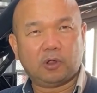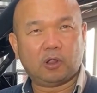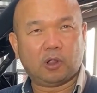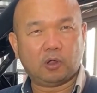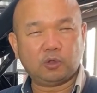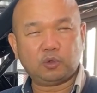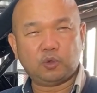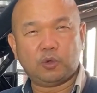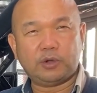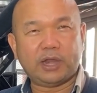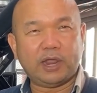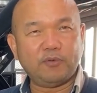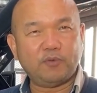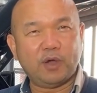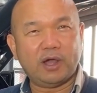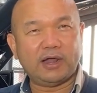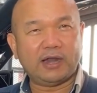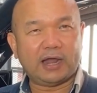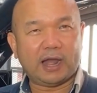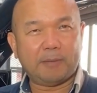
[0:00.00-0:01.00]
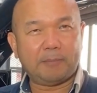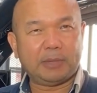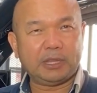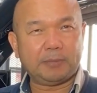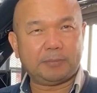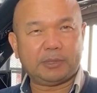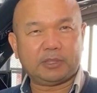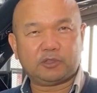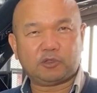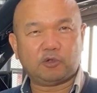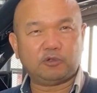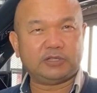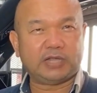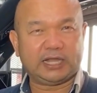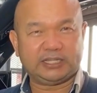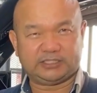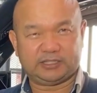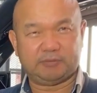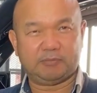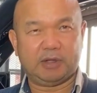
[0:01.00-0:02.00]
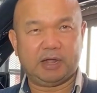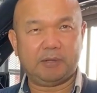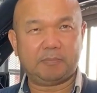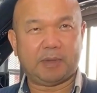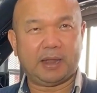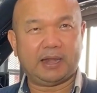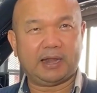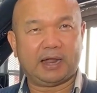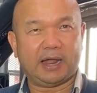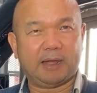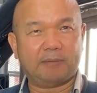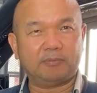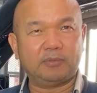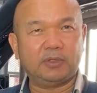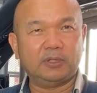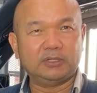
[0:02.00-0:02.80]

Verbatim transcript: ของตัวไดเวอร์นะครับไม่จำเป็นจะต้องใหญ่เสมอไปนะครับ